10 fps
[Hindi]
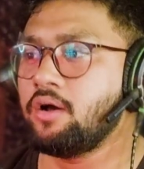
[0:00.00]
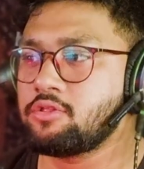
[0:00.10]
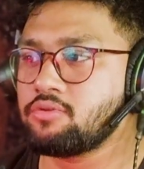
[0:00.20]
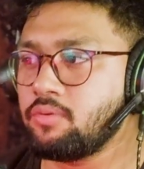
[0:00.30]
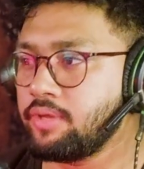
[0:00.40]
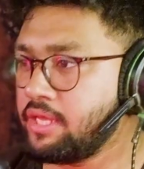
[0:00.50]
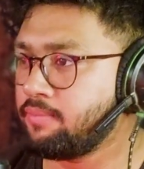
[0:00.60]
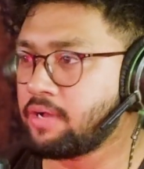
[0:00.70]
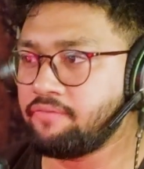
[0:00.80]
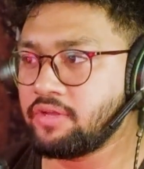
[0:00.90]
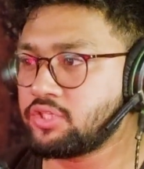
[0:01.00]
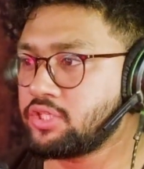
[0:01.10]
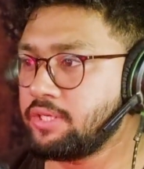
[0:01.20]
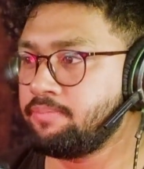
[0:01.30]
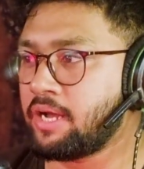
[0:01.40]
सो ये काफ़ी
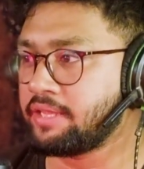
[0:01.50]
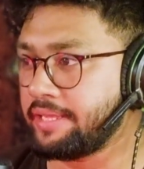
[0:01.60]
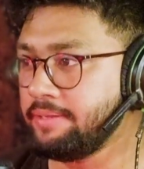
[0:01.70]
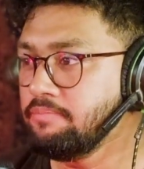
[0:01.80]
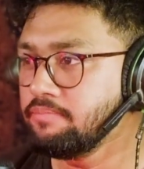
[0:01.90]
अच्छी बात है